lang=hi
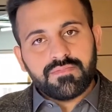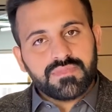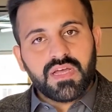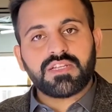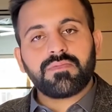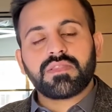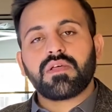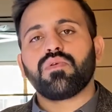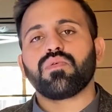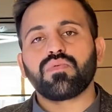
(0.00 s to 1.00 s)
जाहिर सी बात है
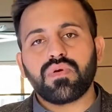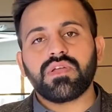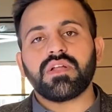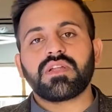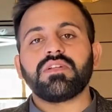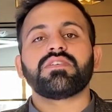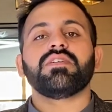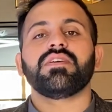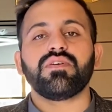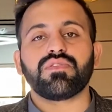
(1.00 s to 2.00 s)
लोगों को ये टेंशन
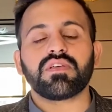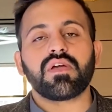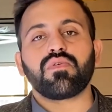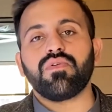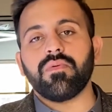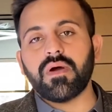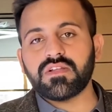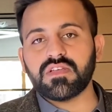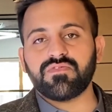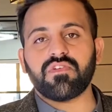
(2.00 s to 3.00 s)
नहीं होती कि कोई हमारे
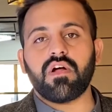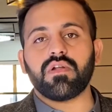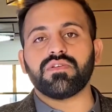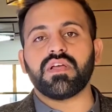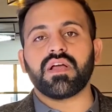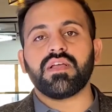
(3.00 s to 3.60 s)
साथ फ्रॉड हो जाएगा